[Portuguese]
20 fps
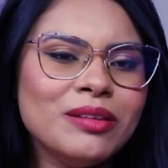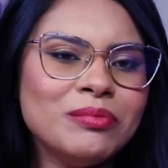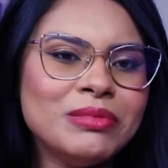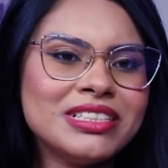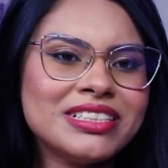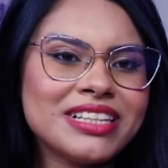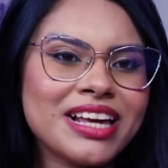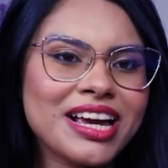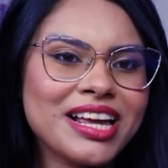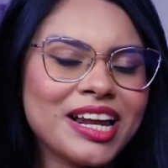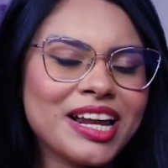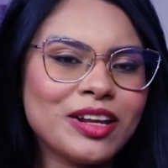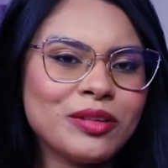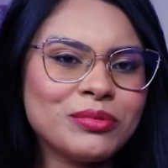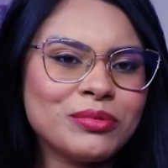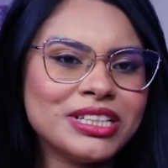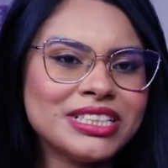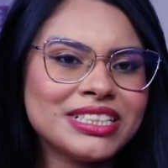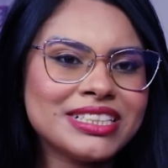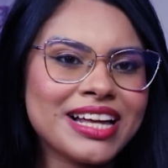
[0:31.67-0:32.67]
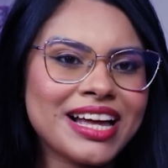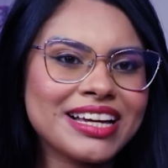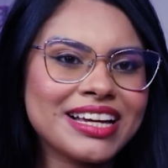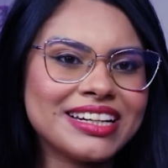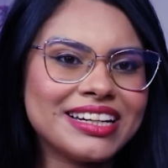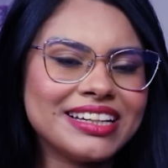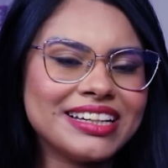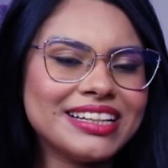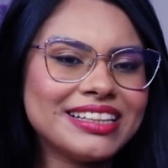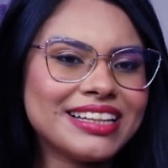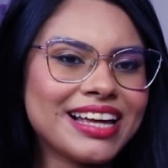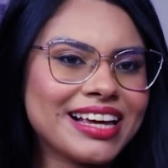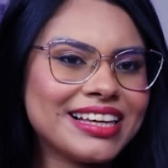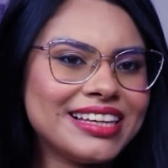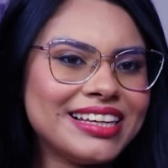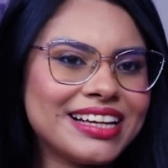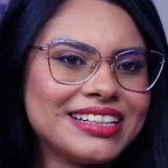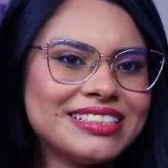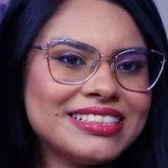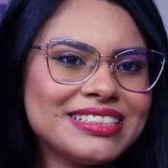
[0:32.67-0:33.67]
e me segue lá no meu Instagram que tá
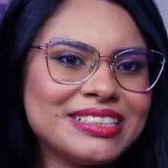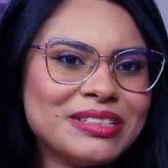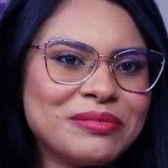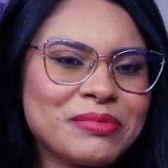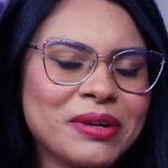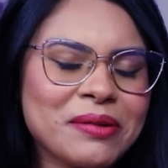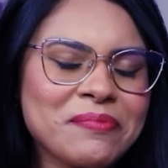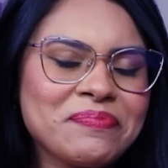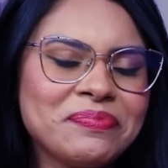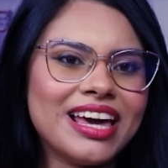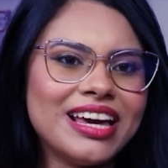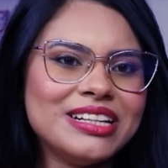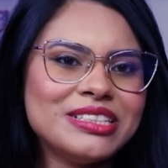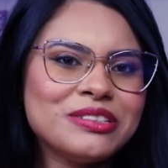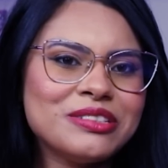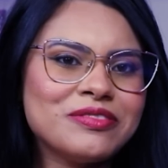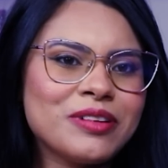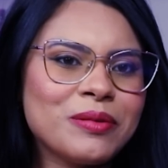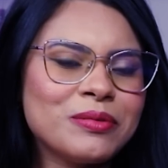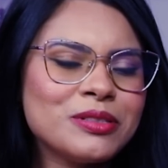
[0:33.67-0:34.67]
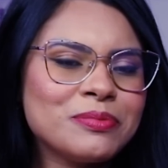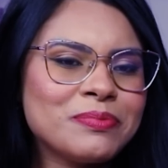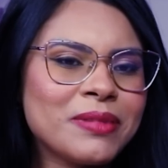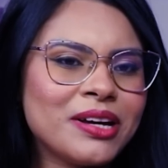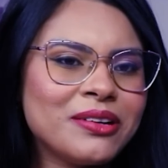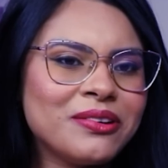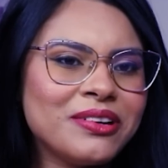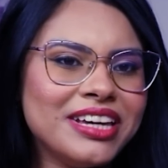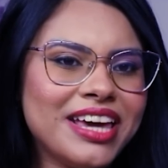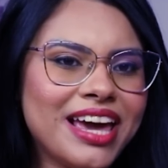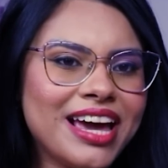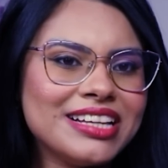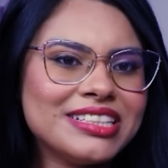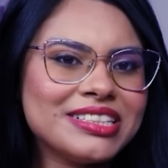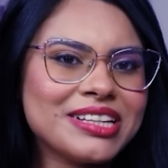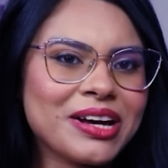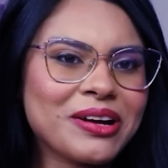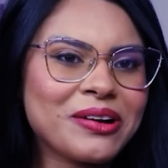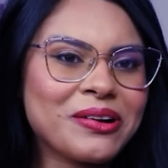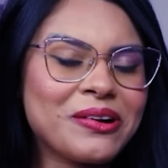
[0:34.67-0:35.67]
aqui acima. E é isso, vamos para o
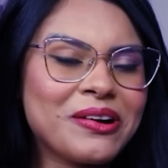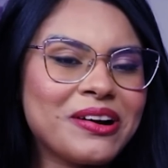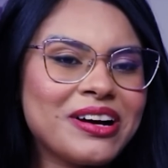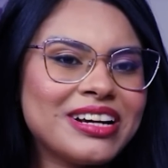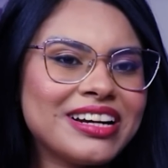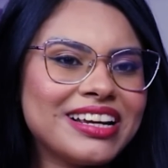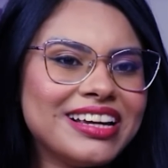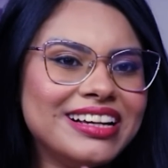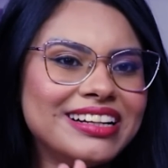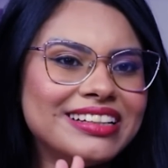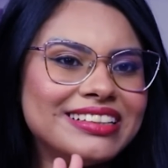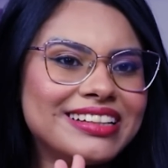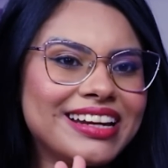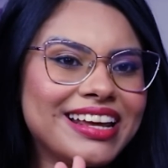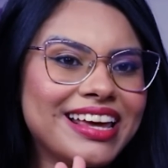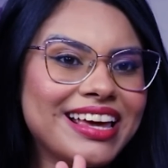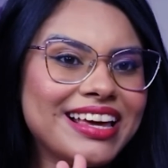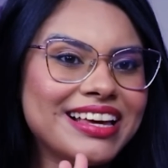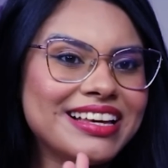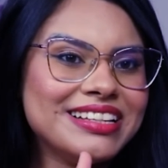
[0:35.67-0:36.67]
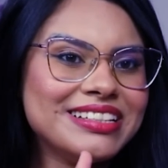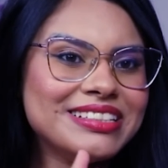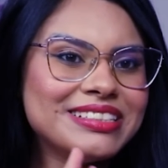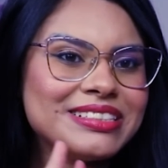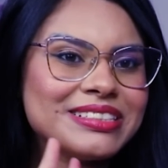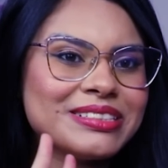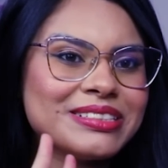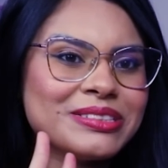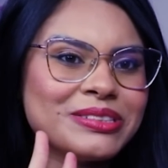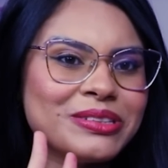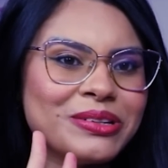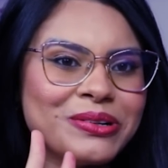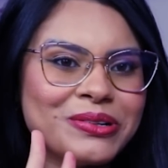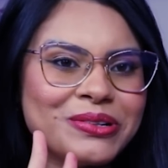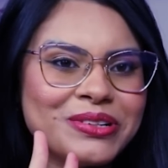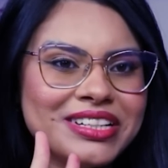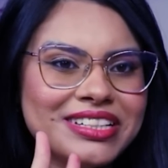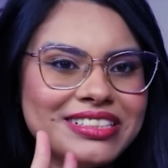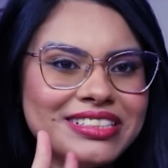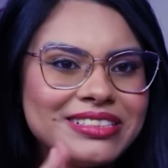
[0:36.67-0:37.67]
react agora em 3,
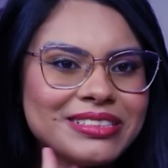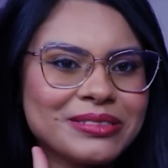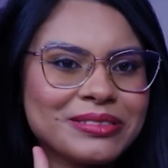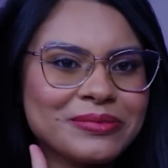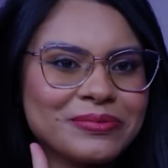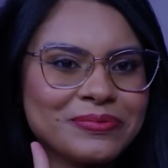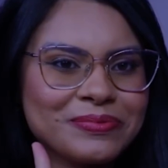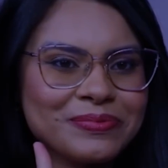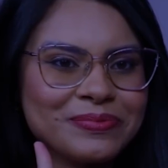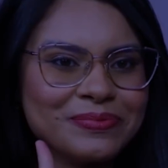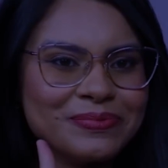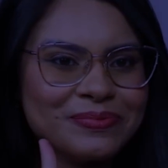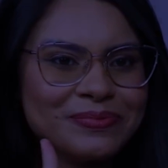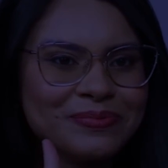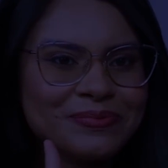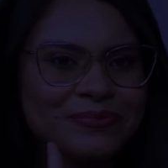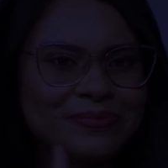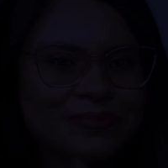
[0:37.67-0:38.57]
2, 1.